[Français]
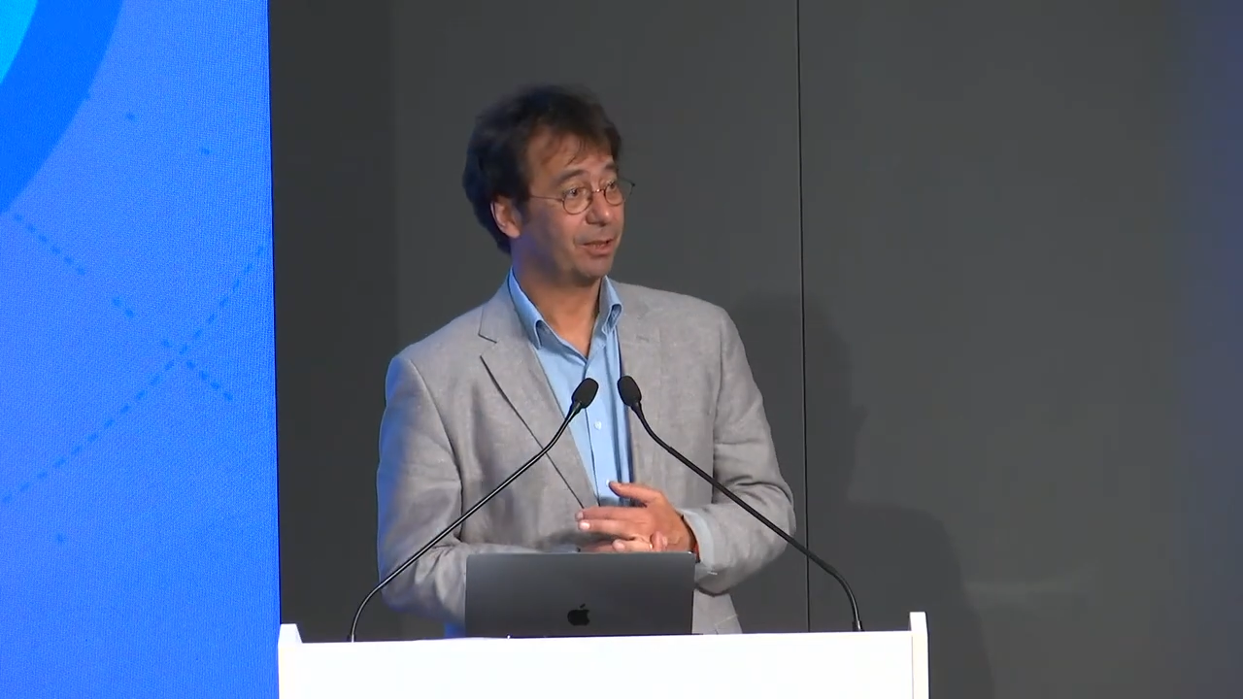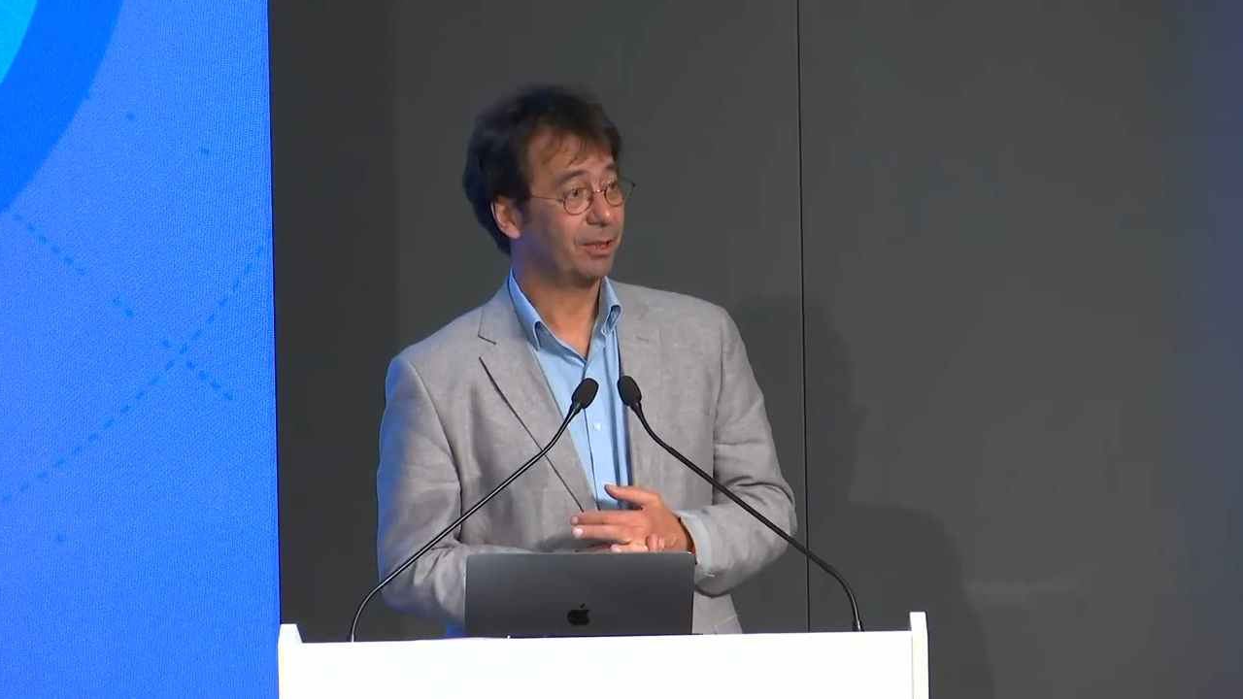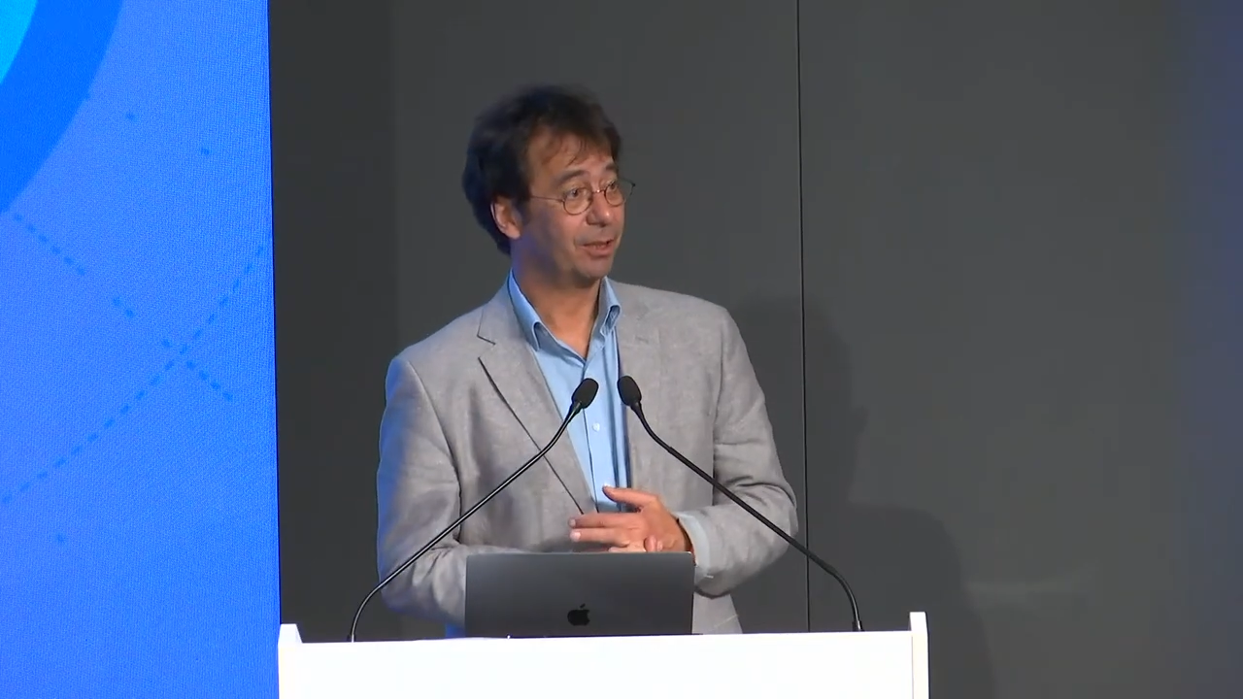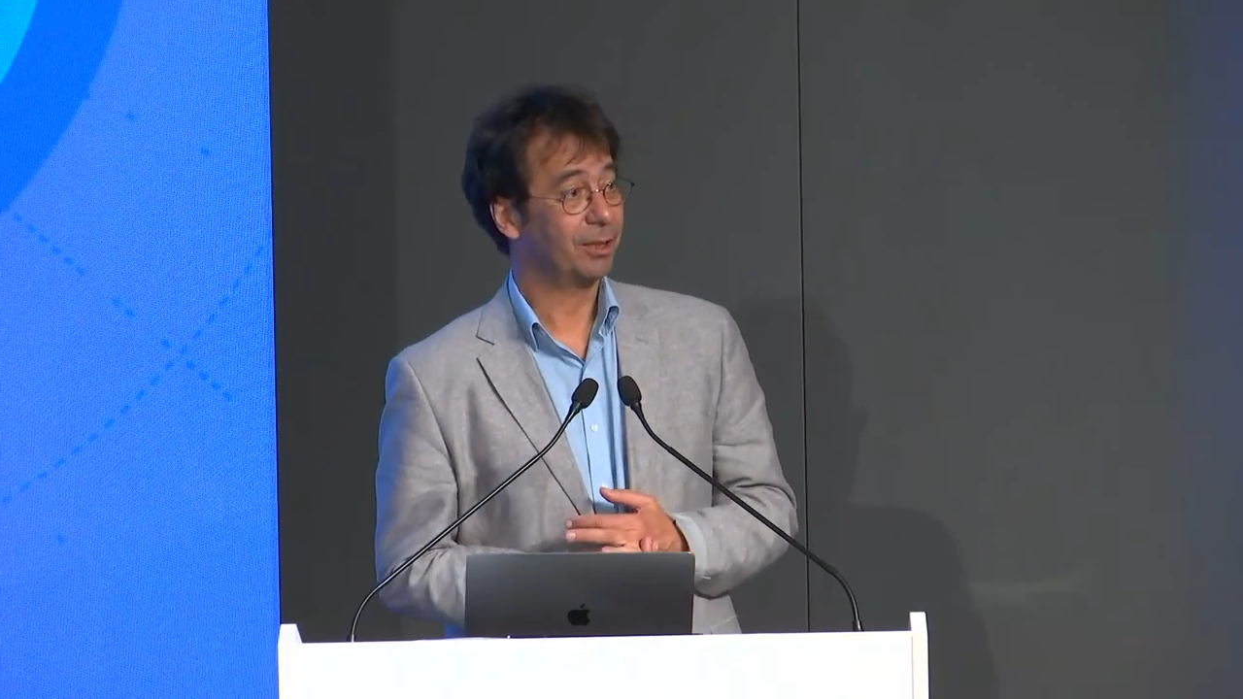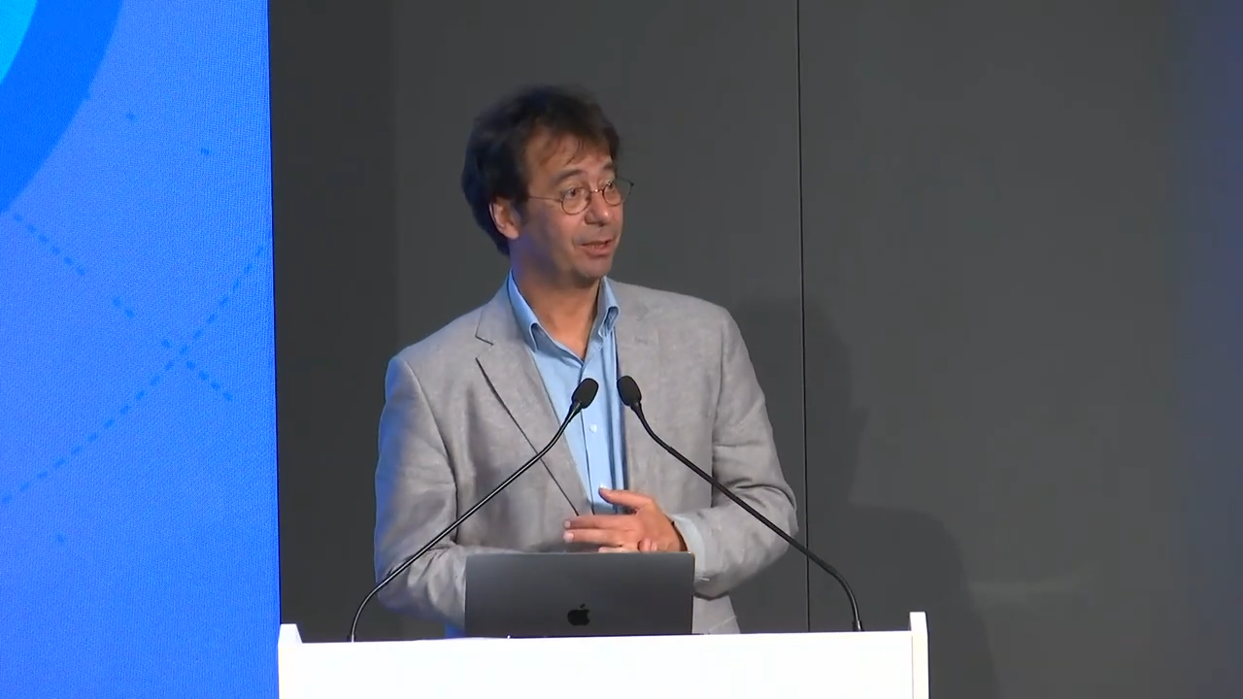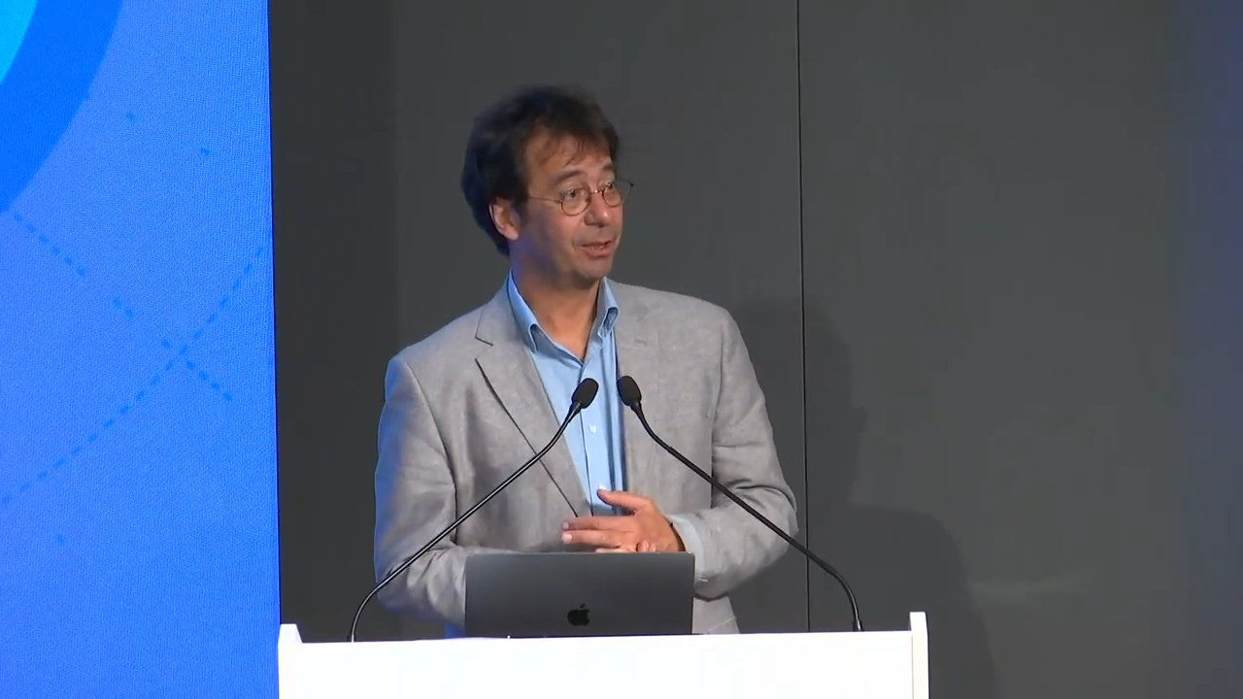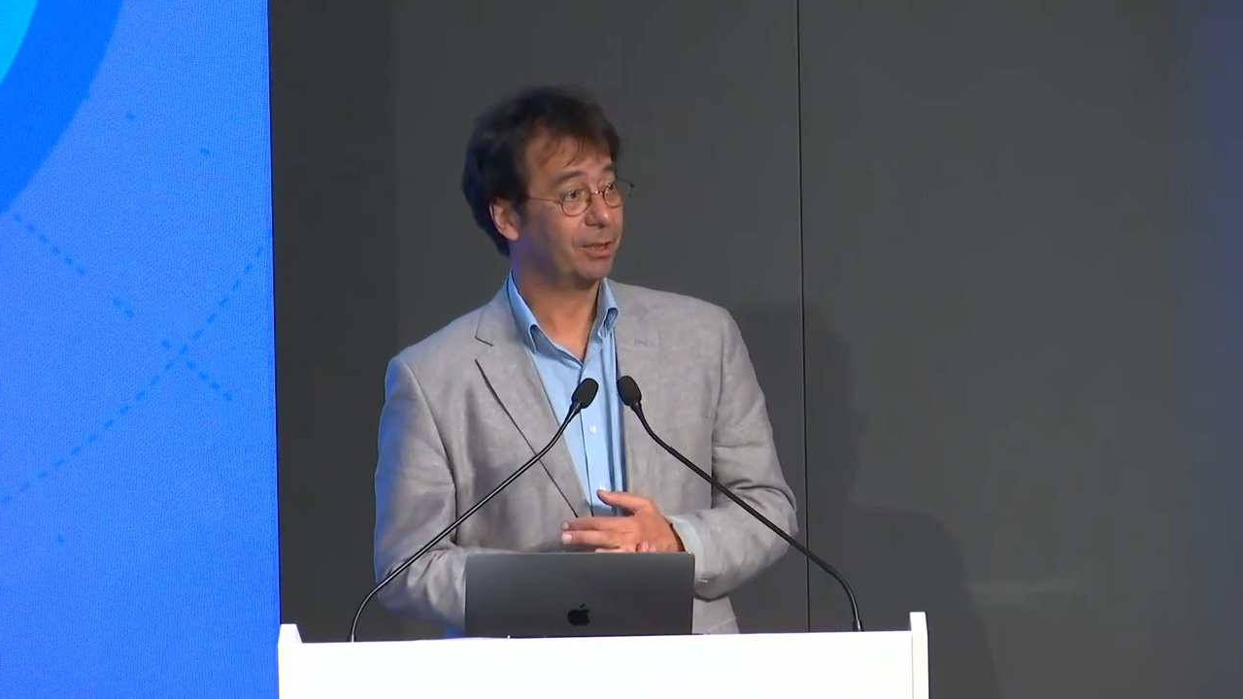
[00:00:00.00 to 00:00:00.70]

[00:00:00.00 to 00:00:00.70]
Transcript: Bruxelles